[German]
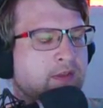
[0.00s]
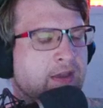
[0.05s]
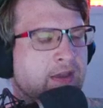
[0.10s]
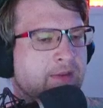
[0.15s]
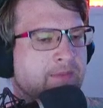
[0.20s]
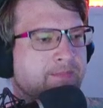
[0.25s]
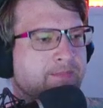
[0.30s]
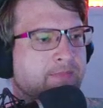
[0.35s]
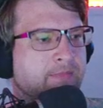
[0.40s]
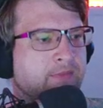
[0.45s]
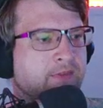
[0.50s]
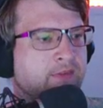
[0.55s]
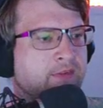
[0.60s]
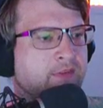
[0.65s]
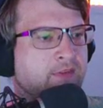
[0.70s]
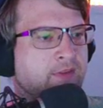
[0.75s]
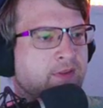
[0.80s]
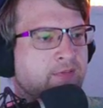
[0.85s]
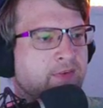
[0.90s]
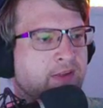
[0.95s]
Ja,
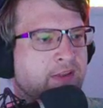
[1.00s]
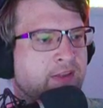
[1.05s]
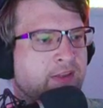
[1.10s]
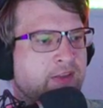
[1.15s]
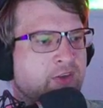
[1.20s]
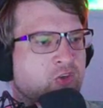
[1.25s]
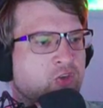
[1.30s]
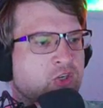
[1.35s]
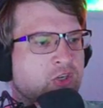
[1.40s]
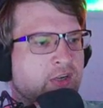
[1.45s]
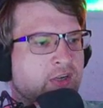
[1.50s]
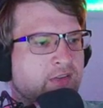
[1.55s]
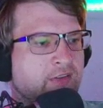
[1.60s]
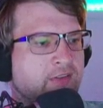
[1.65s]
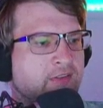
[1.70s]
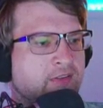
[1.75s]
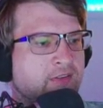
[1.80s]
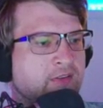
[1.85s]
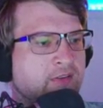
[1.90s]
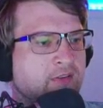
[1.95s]
sonst haben wir keine
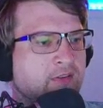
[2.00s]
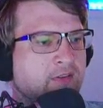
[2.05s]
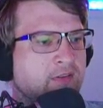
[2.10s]
Chance.